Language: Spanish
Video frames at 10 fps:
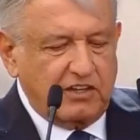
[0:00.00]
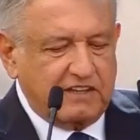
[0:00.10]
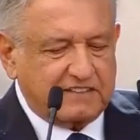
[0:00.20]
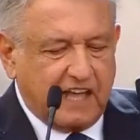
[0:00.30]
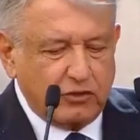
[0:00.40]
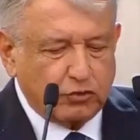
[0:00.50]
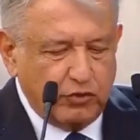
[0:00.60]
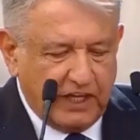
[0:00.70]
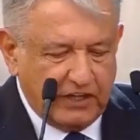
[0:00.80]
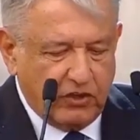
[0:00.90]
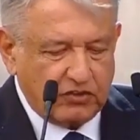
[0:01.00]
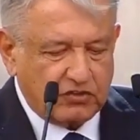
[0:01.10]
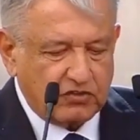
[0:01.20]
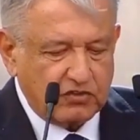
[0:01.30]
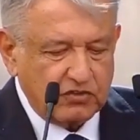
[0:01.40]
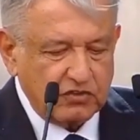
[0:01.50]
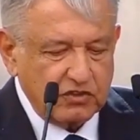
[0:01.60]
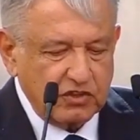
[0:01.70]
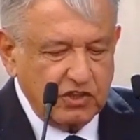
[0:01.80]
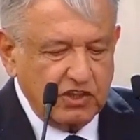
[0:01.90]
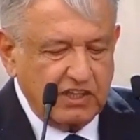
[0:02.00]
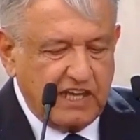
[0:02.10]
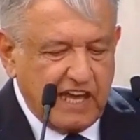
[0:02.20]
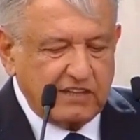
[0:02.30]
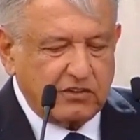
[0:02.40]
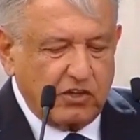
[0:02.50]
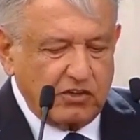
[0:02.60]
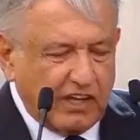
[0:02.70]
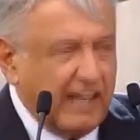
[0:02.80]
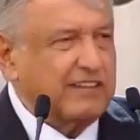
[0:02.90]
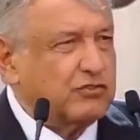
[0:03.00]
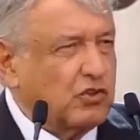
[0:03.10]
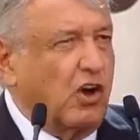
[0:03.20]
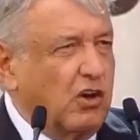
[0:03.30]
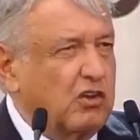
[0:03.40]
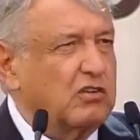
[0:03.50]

de Estados Unidos. Y esto, esto,